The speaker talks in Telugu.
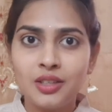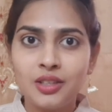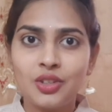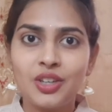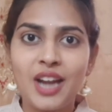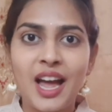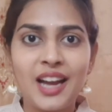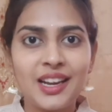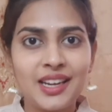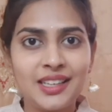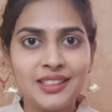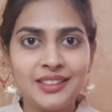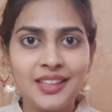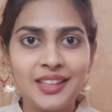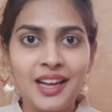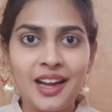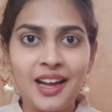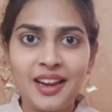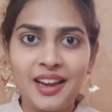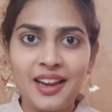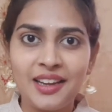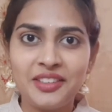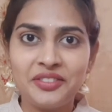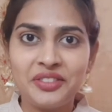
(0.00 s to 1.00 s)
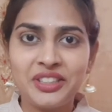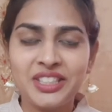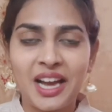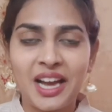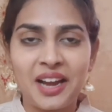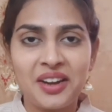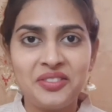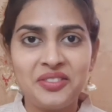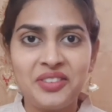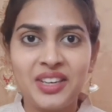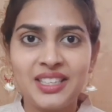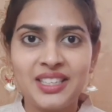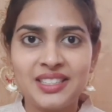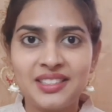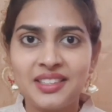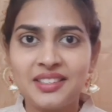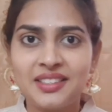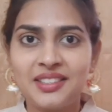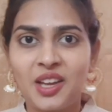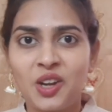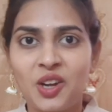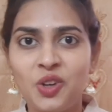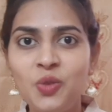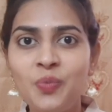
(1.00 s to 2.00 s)
సో నాకైతే అలాంటివి చాలా ఫేస్
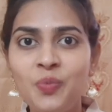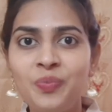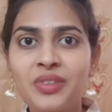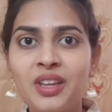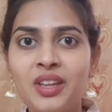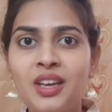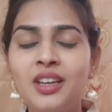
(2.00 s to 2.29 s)
చేశాను